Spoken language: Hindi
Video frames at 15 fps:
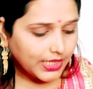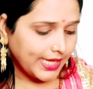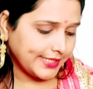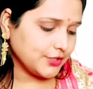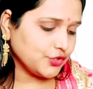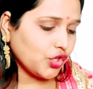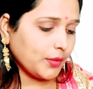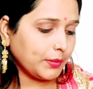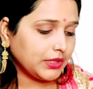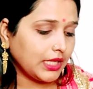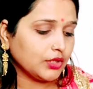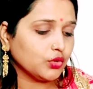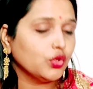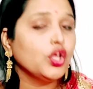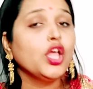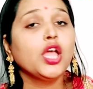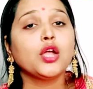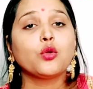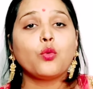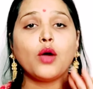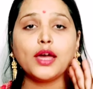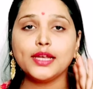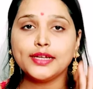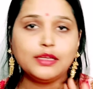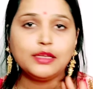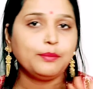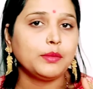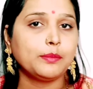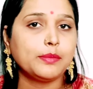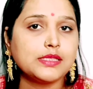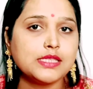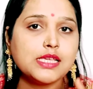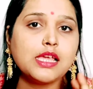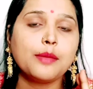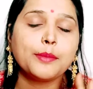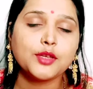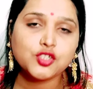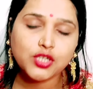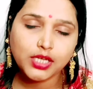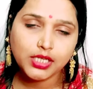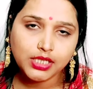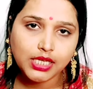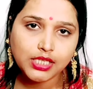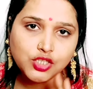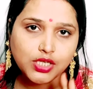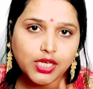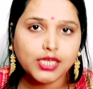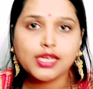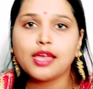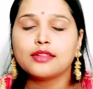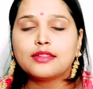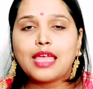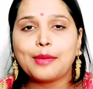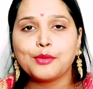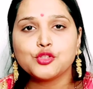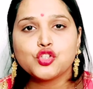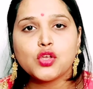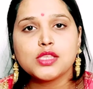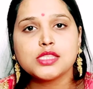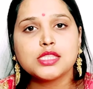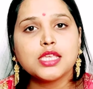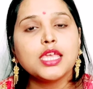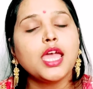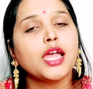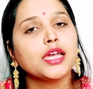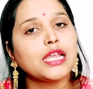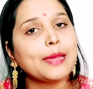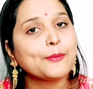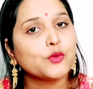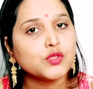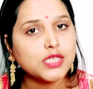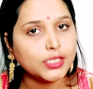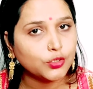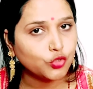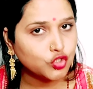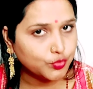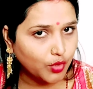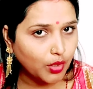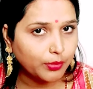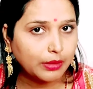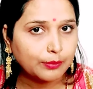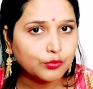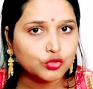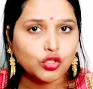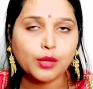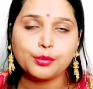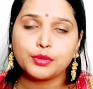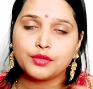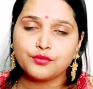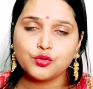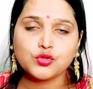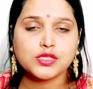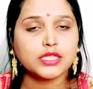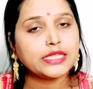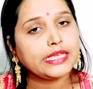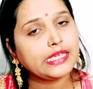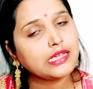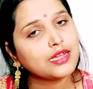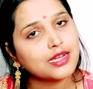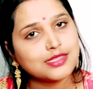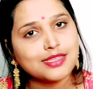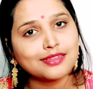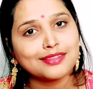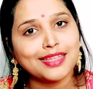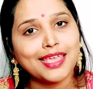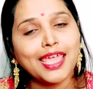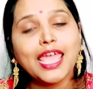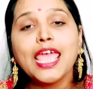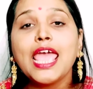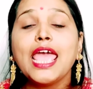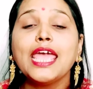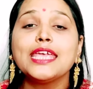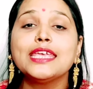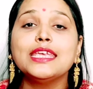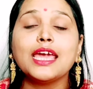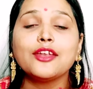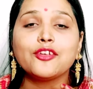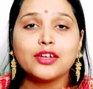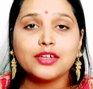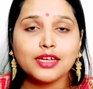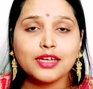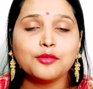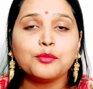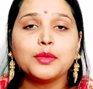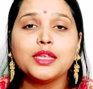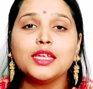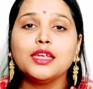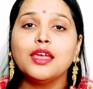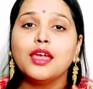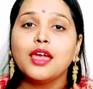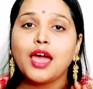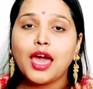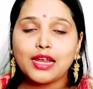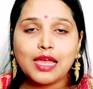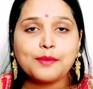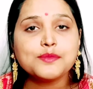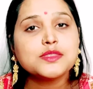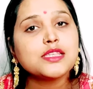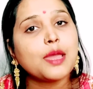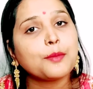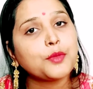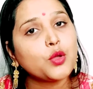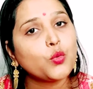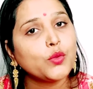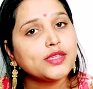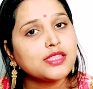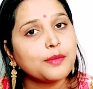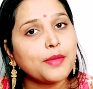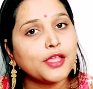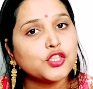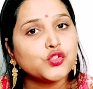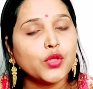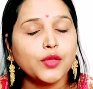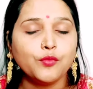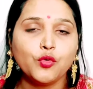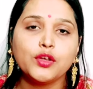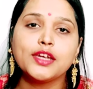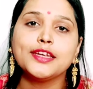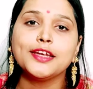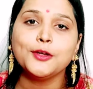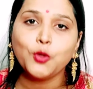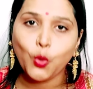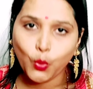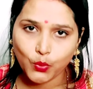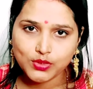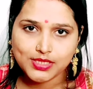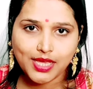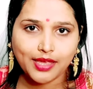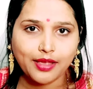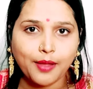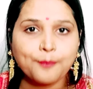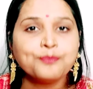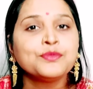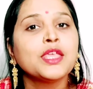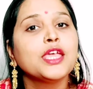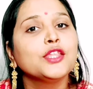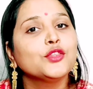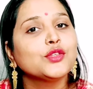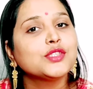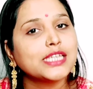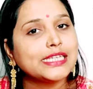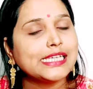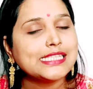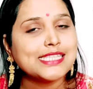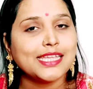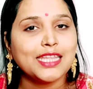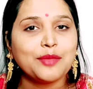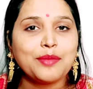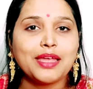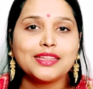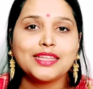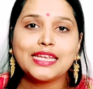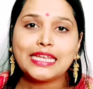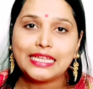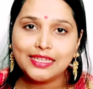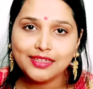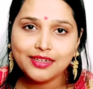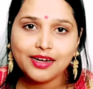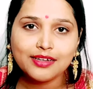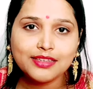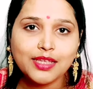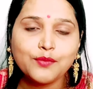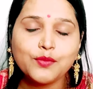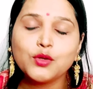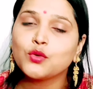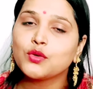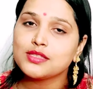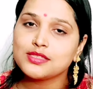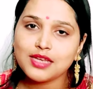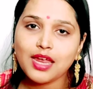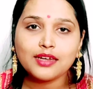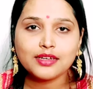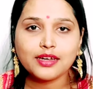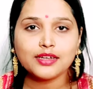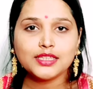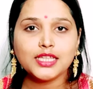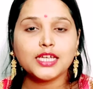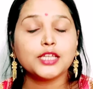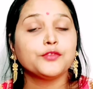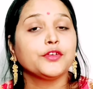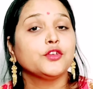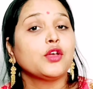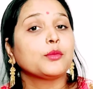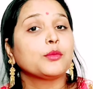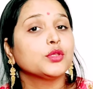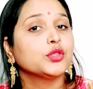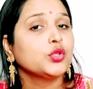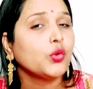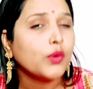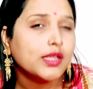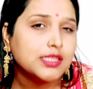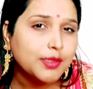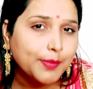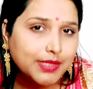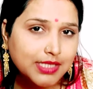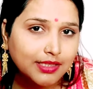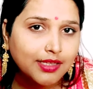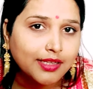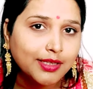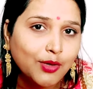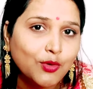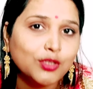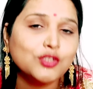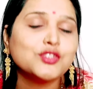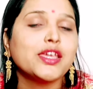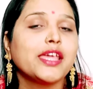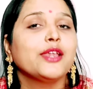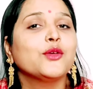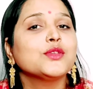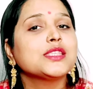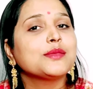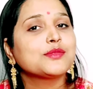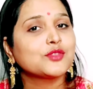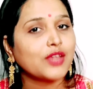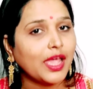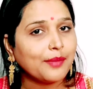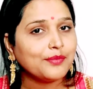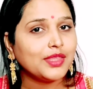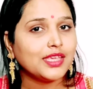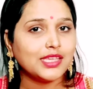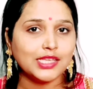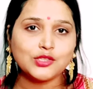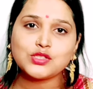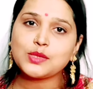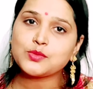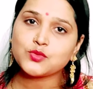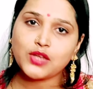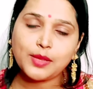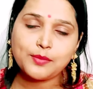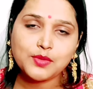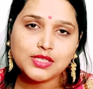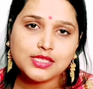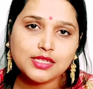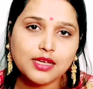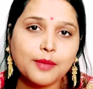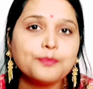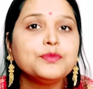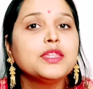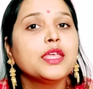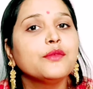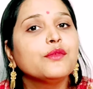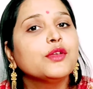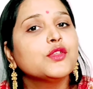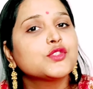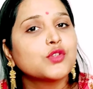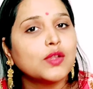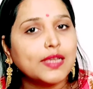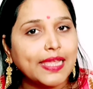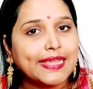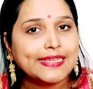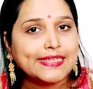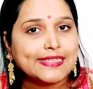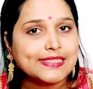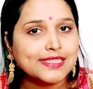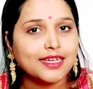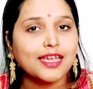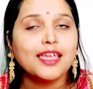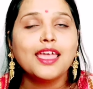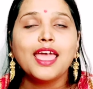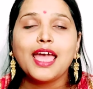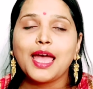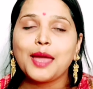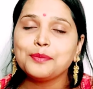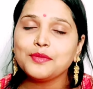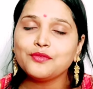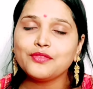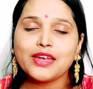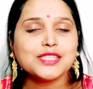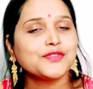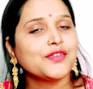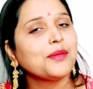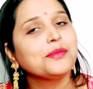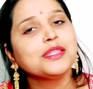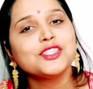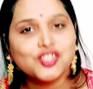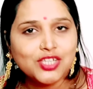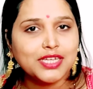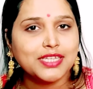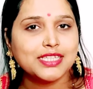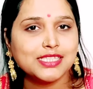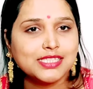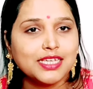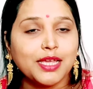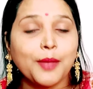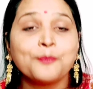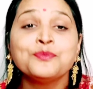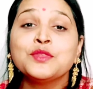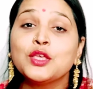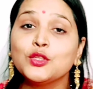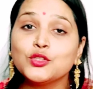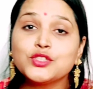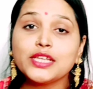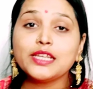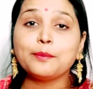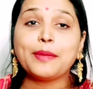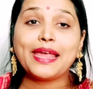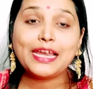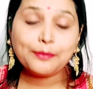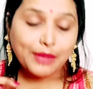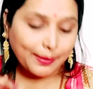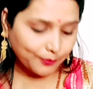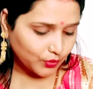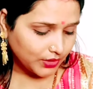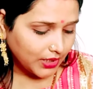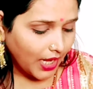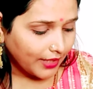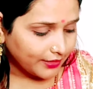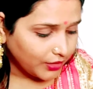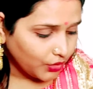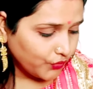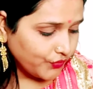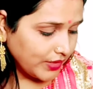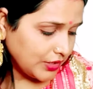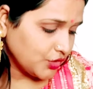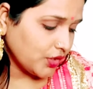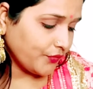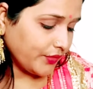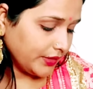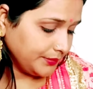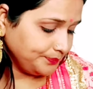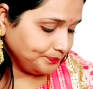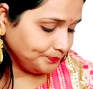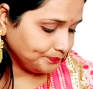एक चीज़ और बता दूँ क्वालिटी पर्पज से हमेशा ही अच्छा ही आता है अमेजोन से अगर आपको ज़्यादा कुछ प्रॉब्लम हो तो आप रिव्यू से देख के कर सकते हैं या रिटर्न भी आराम से आपका कोई सामान जो है वो रिटर्न हो जाएगा तो चलिए ज़्यादा बातें नहीं करते वीडियो को स्टार्ट करते अगर वीडियो आपको थोड़ा सा ही पसंद आता होगा तो चैनल को सब्सक्राइब नहीं किया तो सब्सक्राइब कीजिएगा वीडियोज़ को लाइक कीजिएगा अपने फ्रेंड्स फैमिली से शेयर कीजिएगा तो चलिए पहले मैं आपको दिखाती हूँ फर्स्ट ऑफ ऑल